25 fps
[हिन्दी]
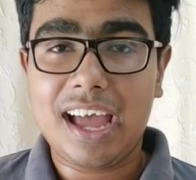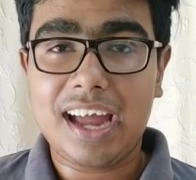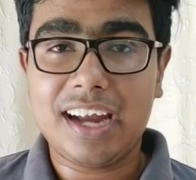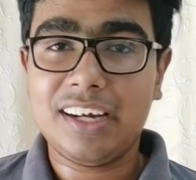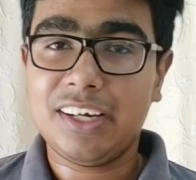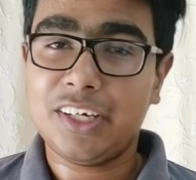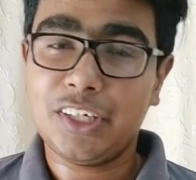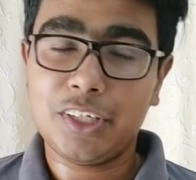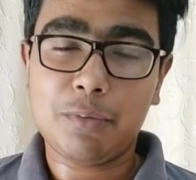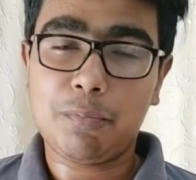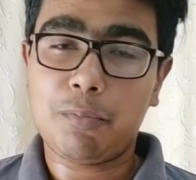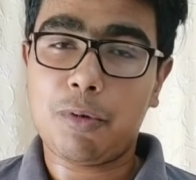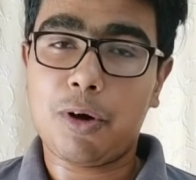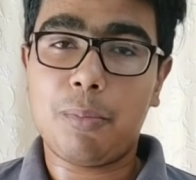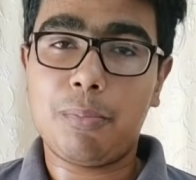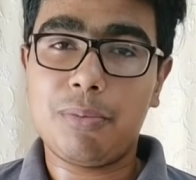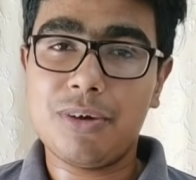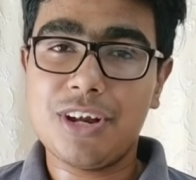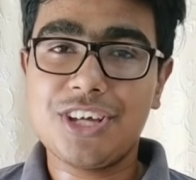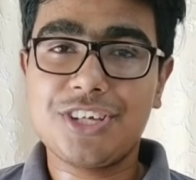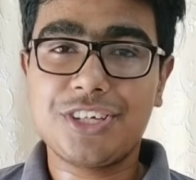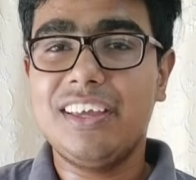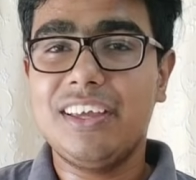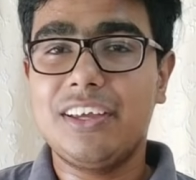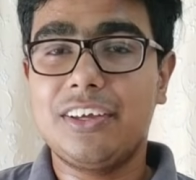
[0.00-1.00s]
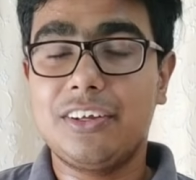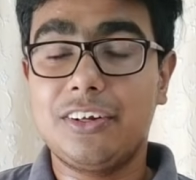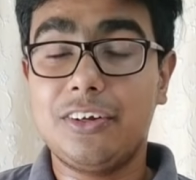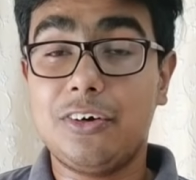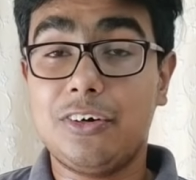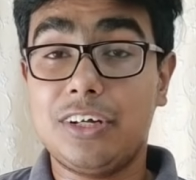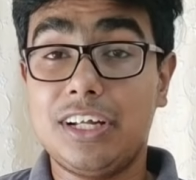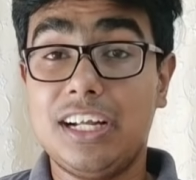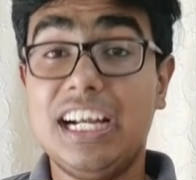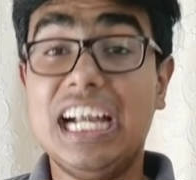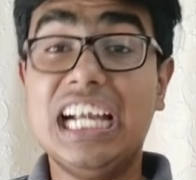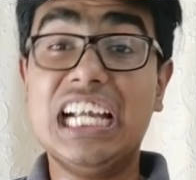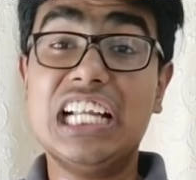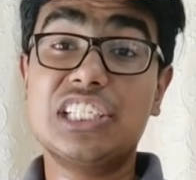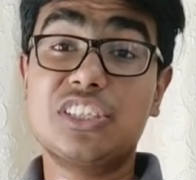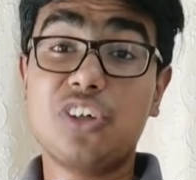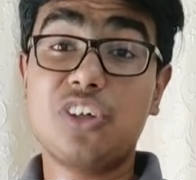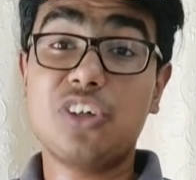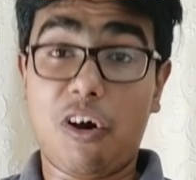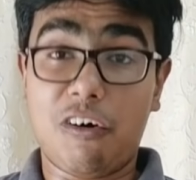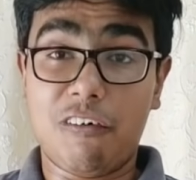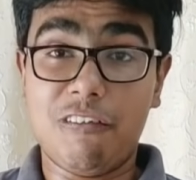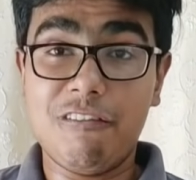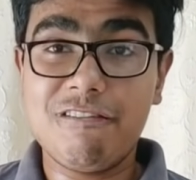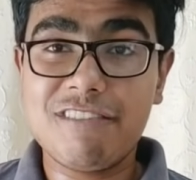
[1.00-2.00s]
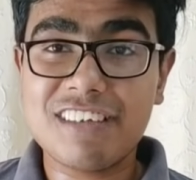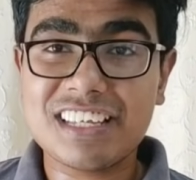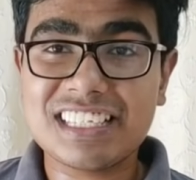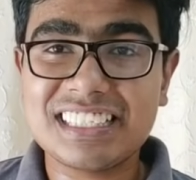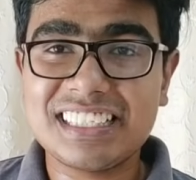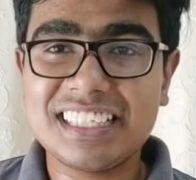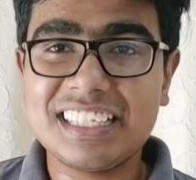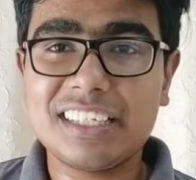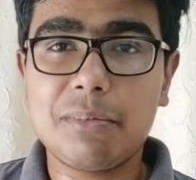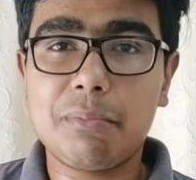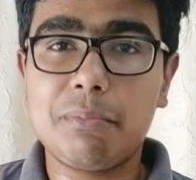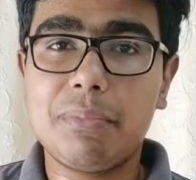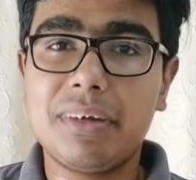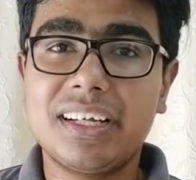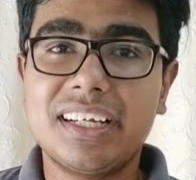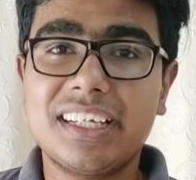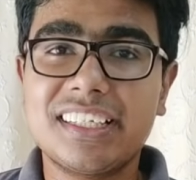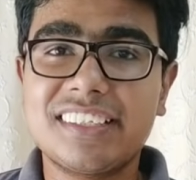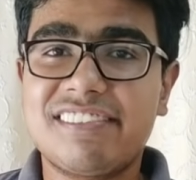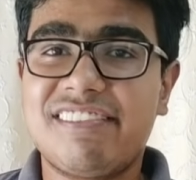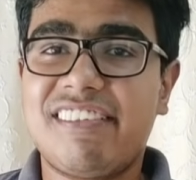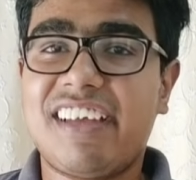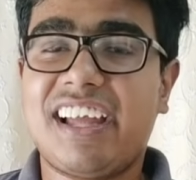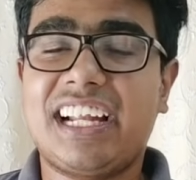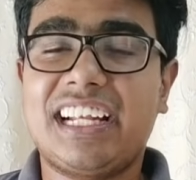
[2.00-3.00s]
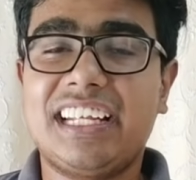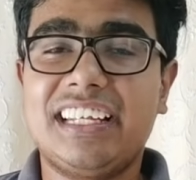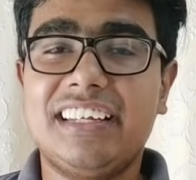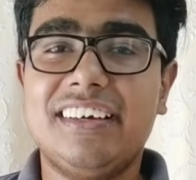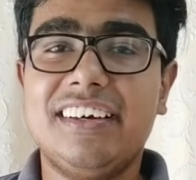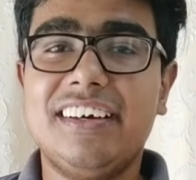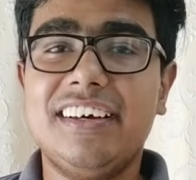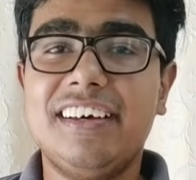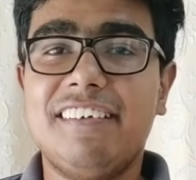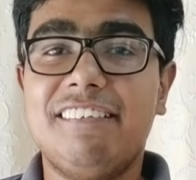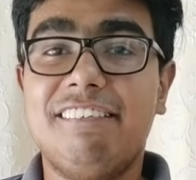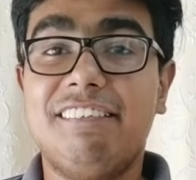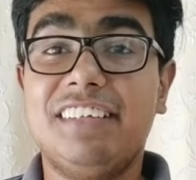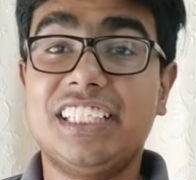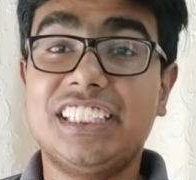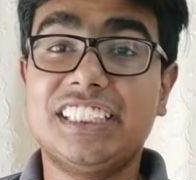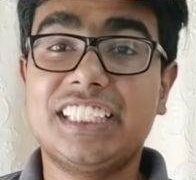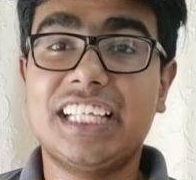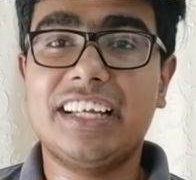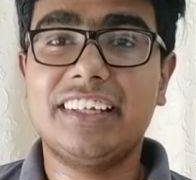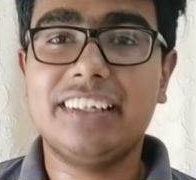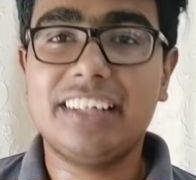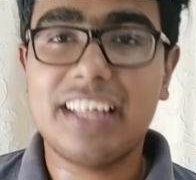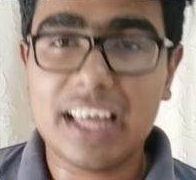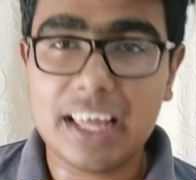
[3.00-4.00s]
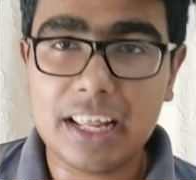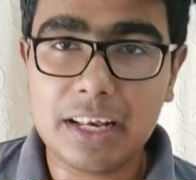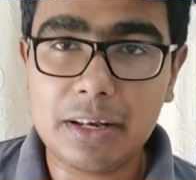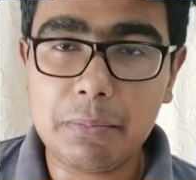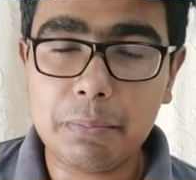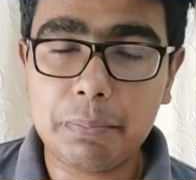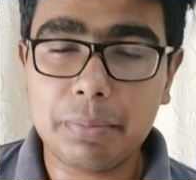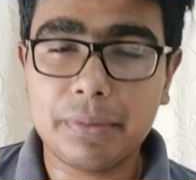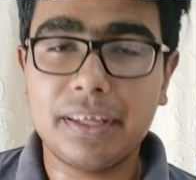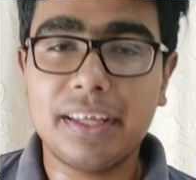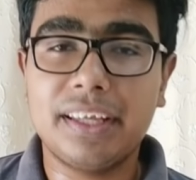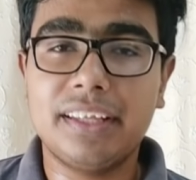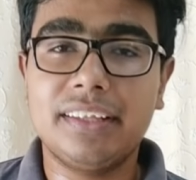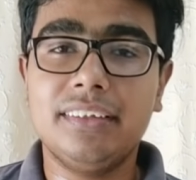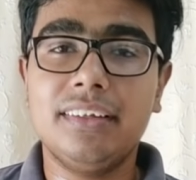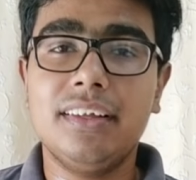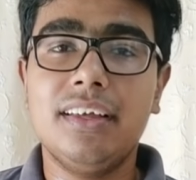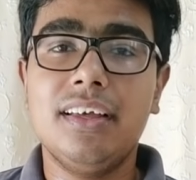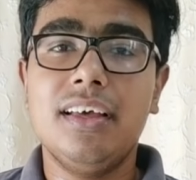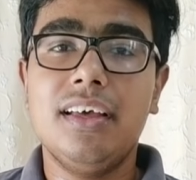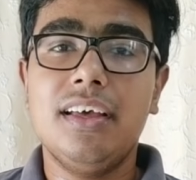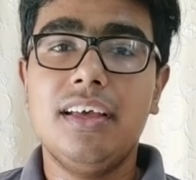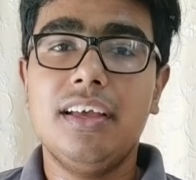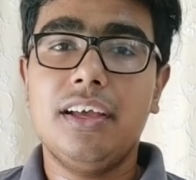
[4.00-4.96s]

एंड द पॉपुलेशन यू नो इट इज ऑब्वियसली द बिगेस्ट फैक्टर विच कैन हेल्प इन